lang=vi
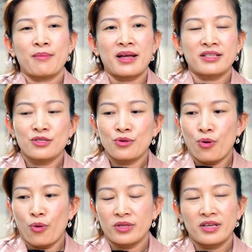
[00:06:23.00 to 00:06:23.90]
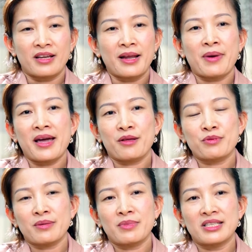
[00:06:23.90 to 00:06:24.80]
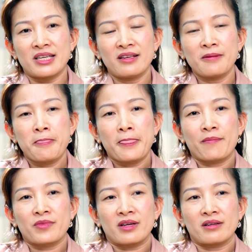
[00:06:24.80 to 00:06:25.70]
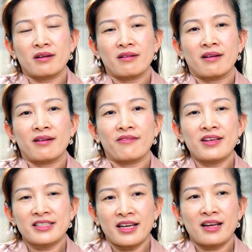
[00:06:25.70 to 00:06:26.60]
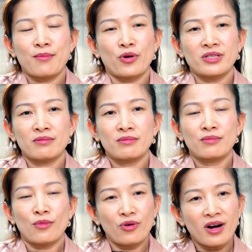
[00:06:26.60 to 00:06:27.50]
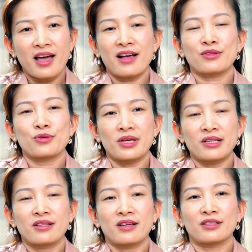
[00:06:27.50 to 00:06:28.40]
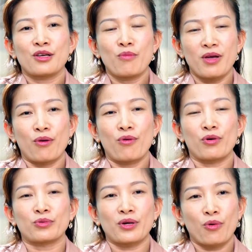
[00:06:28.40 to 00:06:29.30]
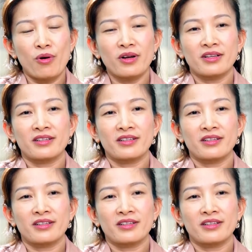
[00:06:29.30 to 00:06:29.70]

Bản Xin Suối Hồ thì năm 2019 Ờ, được ờ, vinh danh là một trong bốn làng du lịch ờ, tiêu biểu của toàn quốc.